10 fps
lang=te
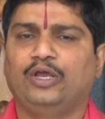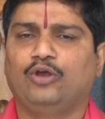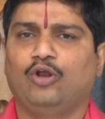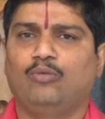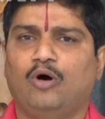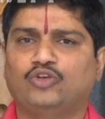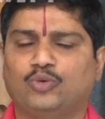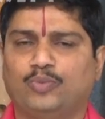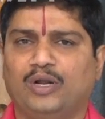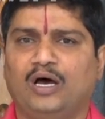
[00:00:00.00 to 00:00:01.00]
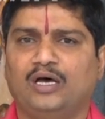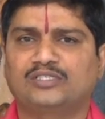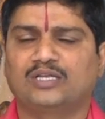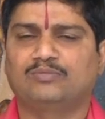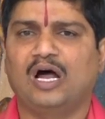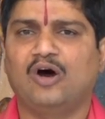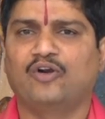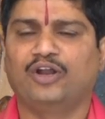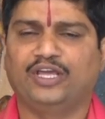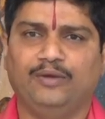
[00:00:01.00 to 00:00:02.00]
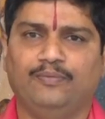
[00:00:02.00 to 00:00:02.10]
కిలోంబావ చొప్పున సద్రాహణుడికి